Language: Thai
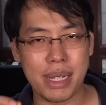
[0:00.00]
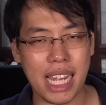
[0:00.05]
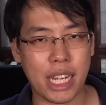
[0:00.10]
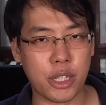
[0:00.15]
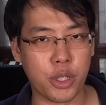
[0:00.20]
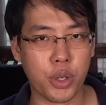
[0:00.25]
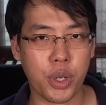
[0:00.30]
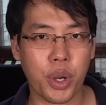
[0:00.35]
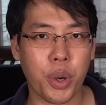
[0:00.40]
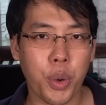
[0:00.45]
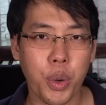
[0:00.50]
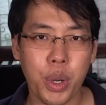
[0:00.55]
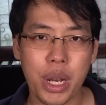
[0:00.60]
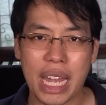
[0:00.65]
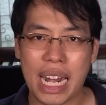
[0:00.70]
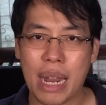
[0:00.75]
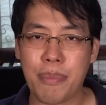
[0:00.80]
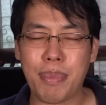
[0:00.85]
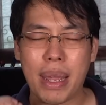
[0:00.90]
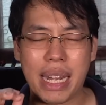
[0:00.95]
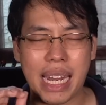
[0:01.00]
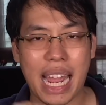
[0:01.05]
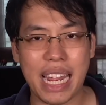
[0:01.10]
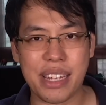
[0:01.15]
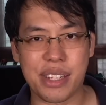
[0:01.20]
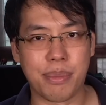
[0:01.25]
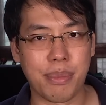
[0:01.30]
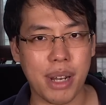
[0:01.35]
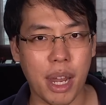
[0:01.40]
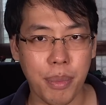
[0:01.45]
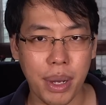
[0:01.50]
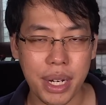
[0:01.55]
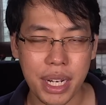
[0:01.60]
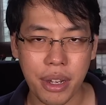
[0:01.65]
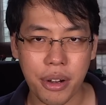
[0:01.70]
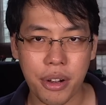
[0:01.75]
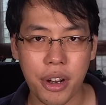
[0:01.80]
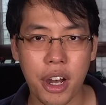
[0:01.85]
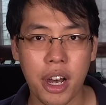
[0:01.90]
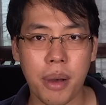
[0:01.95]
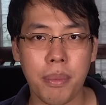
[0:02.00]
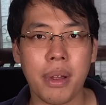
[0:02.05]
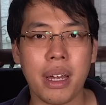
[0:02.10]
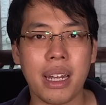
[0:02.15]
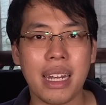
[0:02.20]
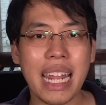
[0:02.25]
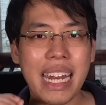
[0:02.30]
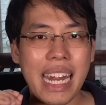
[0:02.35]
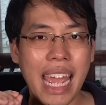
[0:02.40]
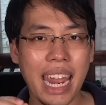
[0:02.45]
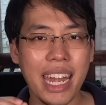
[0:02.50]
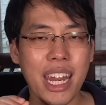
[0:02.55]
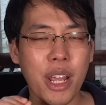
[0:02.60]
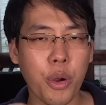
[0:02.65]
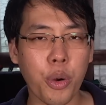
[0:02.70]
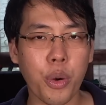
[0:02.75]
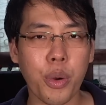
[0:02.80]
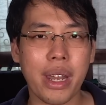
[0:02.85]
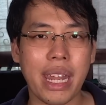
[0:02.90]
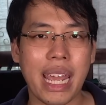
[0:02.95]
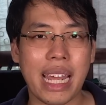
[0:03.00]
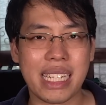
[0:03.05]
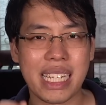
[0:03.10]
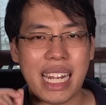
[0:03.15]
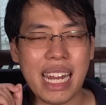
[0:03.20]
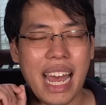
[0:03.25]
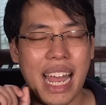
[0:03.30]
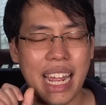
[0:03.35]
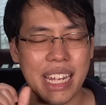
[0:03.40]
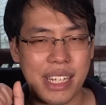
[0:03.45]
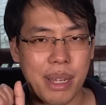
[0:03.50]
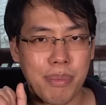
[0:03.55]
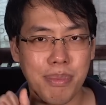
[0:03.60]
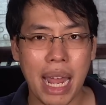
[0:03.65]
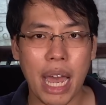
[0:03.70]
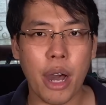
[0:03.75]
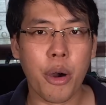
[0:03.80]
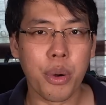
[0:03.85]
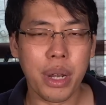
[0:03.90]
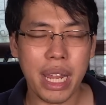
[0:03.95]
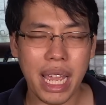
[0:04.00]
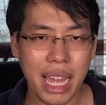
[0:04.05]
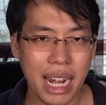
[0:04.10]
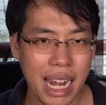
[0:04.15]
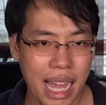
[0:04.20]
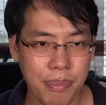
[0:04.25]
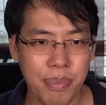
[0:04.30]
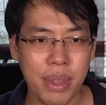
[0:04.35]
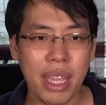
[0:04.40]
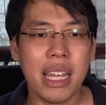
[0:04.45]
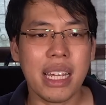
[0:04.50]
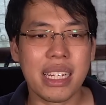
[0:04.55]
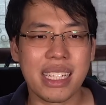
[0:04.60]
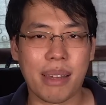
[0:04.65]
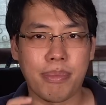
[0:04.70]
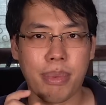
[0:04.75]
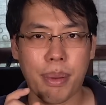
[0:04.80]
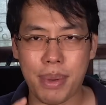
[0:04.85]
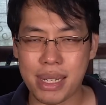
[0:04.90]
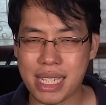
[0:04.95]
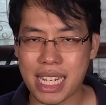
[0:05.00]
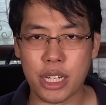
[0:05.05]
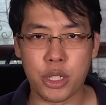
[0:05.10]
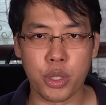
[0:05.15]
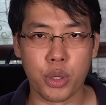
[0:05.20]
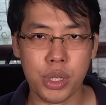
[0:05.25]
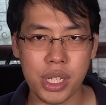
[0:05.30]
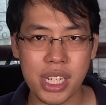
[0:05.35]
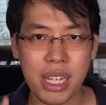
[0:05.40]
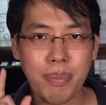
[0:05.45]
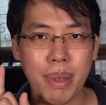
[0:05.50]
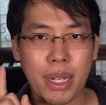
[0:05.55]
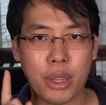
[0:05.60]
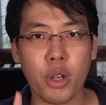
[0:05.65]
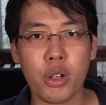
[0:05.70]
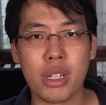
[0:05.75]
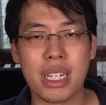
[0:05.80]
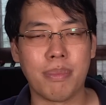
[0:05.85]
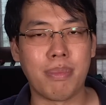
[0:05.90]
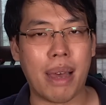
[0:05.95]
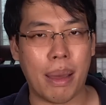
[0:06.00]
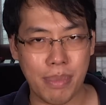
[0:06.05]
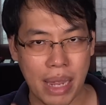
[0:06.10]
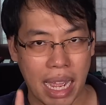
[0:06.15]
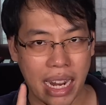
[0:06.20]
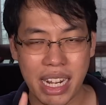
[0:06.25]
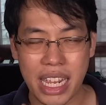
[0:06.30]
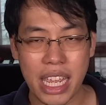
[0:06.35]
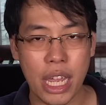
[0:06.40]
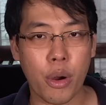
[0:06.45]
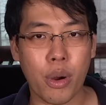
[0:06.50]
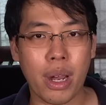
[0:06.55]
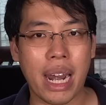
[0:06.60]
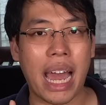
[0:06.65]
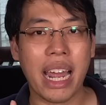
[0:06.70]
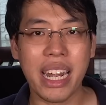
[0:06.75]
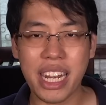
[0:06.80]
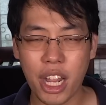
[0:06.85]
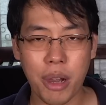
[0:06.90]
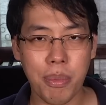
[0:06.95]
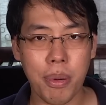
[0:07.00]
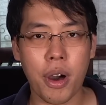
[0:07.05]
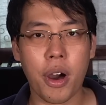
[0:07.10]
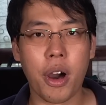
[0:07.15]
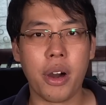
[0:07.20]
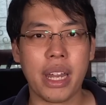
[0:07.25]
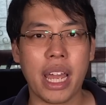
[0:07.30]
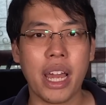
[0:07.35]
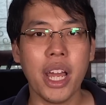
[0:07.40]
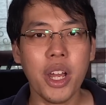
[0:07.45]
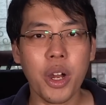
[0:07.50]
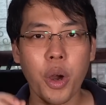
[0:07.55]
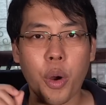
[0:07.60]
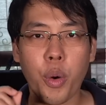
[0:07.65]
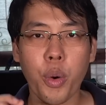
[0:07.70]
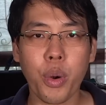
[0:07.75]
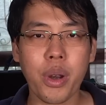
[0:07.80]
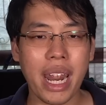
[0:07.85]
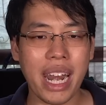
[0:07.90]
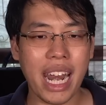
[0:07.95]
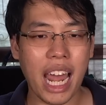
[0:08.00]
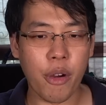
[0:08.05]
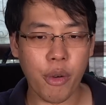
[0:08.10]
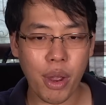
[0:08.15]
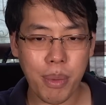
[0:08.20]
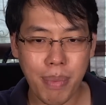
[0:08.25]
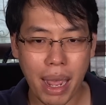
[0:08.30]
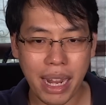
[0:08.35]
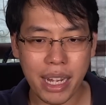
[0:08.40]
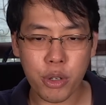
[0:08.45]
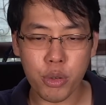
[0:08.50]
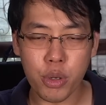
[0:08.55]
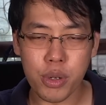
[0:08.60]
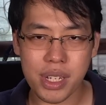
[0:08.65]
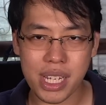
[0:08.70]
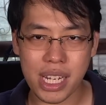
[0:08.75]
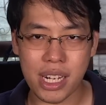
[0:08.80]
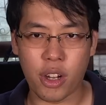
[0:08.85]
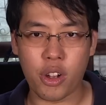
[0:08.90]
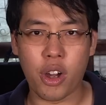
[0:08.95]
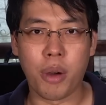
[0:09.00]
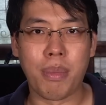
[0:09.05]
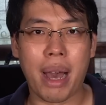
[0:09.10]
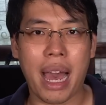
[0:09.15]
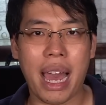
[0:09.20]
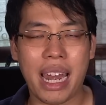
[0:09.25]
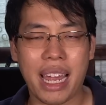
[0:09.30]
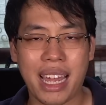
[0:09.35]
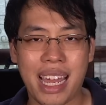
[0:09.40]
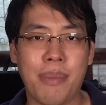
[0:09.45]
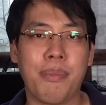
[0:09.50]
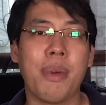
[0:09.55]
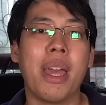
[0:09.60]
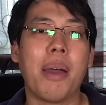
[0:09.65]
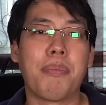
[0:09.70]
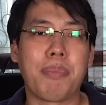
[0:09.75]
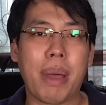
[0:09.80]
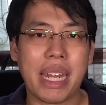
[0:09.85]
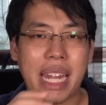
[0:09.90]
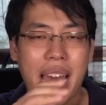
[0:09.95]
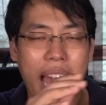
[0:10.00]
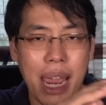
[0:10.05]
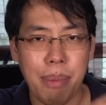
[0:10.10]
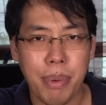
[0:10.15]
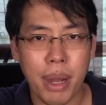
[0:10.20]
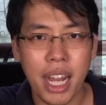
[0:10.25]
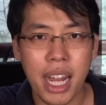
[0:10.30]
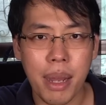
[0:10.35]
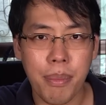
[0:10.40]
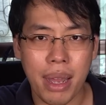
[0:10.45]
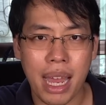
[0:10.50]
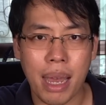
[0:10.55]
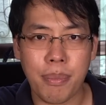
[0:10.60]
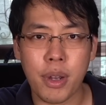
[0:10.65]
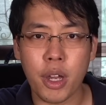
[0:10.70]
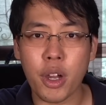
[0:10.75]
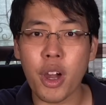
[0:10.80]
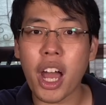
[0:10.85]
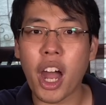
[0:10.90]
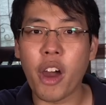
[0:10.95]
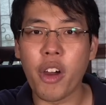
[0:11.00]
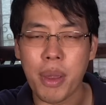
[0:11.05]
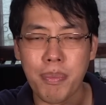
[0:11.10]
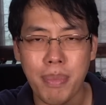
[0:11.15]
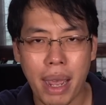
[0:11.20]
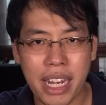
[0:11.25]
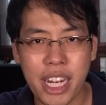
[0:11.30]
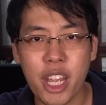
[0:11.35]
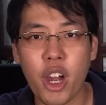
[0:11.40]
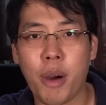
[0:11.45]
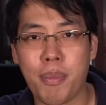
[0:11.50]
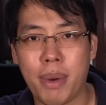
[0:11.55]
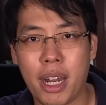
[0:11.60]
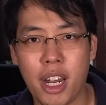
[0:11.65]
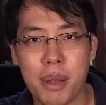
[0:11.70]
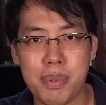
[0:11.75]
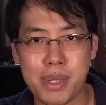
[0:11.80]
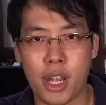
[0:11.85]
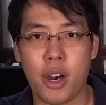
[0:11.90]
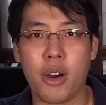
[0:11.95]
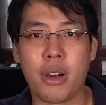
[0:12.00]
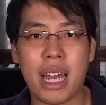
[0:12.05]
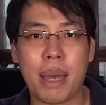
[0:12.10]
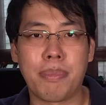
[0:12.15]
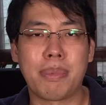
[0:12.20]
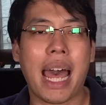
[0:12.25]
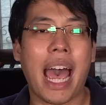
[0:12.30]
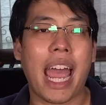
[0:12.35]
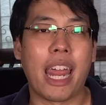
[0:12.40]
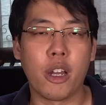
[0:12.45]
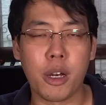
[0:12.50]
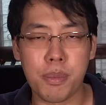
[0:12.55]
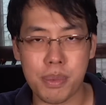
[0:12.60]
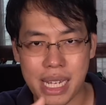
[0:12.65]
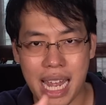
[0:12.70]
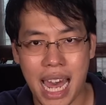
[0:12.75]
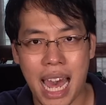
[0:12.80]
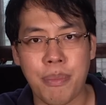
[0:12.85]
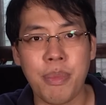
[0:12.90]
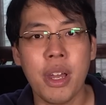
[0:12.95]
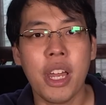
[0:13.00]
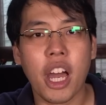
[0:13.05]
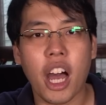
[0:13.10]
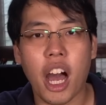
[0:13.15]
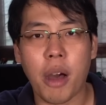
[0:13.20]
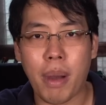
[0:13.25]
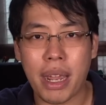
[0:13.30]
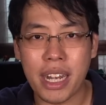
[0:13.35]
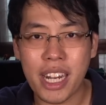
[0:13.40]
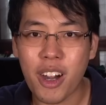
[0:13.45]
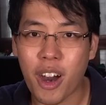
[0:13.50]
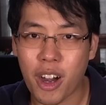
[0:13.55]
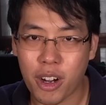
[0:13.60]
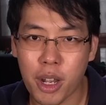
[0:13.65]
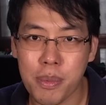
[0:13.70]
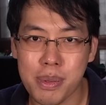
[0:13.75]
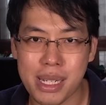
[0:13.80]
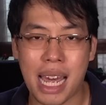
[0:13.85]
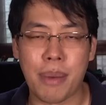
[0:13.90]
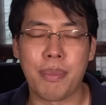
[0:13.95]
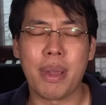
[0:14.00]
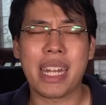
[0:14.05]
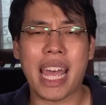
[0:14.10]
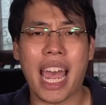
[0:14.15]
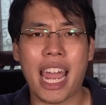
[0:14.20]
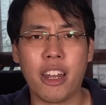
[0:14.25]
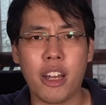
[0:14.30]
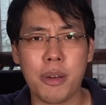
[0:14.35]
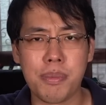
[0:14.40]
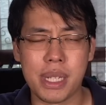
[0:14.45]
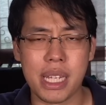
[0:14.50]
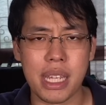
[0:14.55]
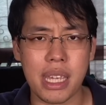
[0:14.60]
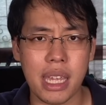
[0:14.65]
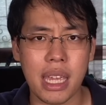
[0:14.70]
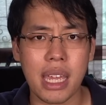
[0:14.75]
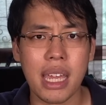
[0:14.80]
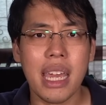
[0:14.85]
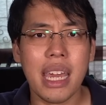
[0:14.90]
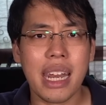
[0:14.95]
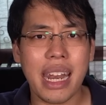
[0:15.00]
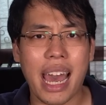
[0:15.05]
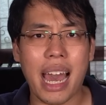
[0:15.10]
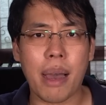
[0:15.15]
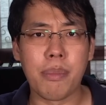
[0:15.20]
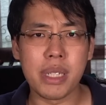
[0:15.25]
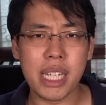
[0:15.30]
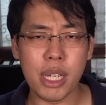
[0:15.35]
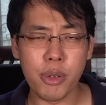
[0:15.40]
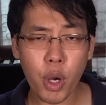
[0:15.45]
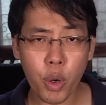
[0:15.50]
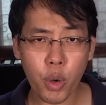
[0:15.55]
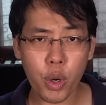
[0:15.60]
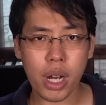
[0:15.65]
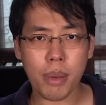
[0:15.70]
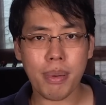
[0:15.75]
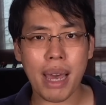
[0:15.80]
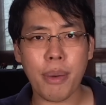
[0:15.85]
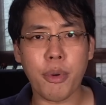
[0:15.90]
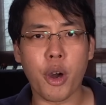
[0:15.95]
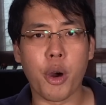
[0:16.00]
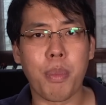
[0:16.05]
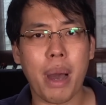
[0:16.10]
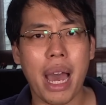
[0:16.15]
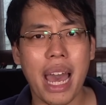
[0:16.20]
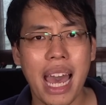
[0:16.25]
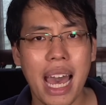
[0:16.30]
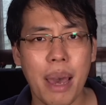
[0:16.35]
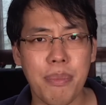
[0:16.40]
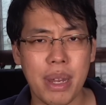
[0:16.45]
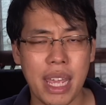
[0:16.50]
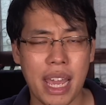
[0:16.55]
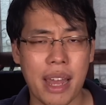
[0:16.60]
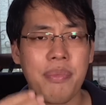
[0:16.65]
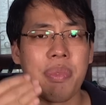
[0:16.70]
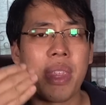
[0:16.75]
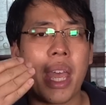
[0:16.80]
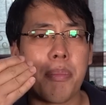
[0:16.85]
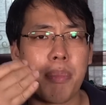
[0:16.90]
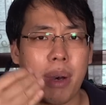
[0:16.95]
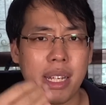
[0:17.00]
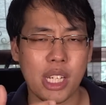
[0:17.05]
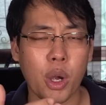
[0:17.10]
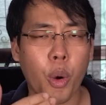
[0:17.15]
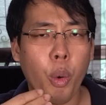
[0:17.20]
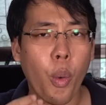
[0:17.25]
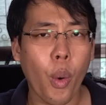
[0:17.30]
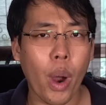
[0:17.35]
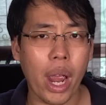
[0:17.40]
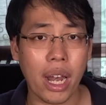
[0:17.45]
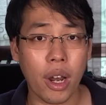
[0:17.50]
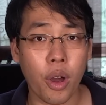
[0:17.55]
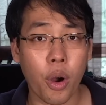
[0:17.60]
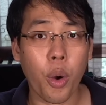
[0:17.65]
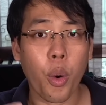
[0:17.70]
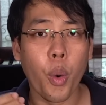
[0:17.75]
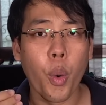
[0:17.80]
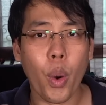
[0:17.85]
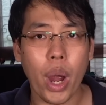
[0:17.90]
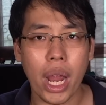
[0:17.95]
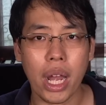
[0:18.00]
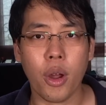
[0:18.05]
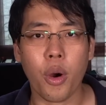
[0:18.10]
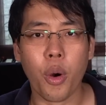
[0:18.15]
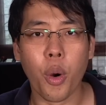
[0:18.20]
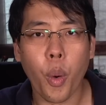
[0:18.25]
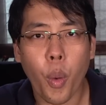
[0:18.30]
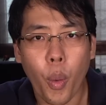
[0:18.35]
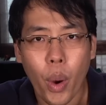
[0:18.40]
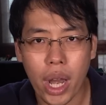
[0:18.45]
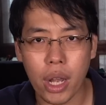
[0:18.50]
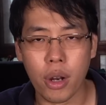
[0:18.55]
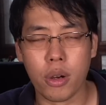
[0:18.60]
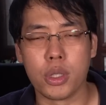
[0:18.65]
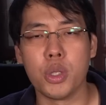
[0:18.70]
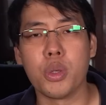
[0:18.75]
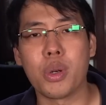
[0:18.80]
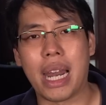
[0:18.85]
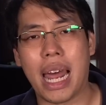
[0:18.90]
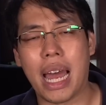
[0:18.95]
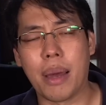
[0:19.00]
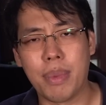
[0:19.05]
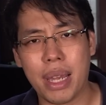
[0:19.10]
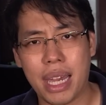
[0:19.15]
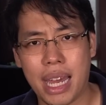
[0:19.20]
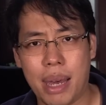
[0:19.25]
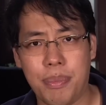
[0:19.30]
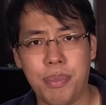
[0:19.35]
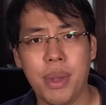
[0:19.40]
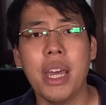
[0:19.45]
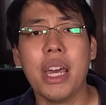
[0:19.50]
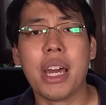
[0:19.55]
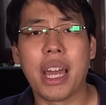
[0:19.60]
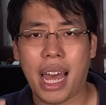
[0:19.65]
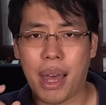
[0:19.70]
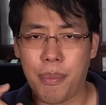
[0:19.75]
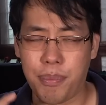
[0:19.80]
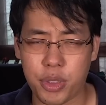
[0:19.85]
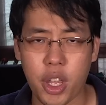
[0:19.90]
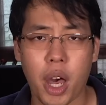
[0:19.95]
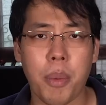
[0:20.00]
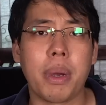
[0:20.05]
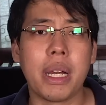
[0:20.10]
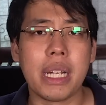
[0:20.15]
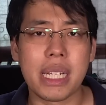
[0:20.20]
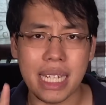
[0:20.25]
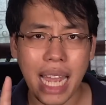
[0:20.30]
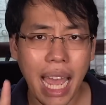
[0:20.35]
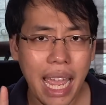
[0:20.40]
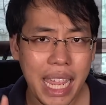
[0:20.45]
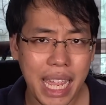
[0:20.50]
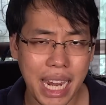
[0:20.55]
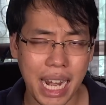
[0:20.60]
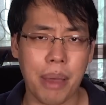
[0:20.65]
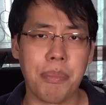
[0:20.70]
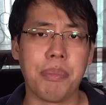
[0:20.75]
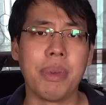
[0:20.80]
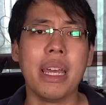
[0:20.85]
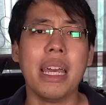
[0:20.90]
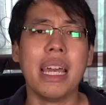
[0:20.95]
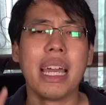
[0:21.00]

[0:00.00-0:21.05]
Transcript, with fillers: ประชาชนของคุณเนี่ยครับไปถ่ายสำเนามาหนึ่งรอบ และแทนที่คุณเนี่ยจะถ่ายสำเนาเนี่ยครับจากบัตรประชาชนซึ่งเป็นต้นฉบับอย่างเดียวครั้งเดียวพอเนี่ยคุณนั้นเอาไอ้ใบที่คุณซีล็อกออกมาละครับไปถ่ายเพิ่มครับ แล้วก็เอาไอ้ใบที่ออกมารอบ2ครับถ่ายรอบ 3 เอาใบที่ออกรอบ 3 ไปถ่ายรอบ4 ถามจริงว่าคุณภาพของภาพเนี่ย มันจะห่วยลงห่วยลงห่วยลงทุกครั้งไหมครับคคำตอบคือใช่ครับ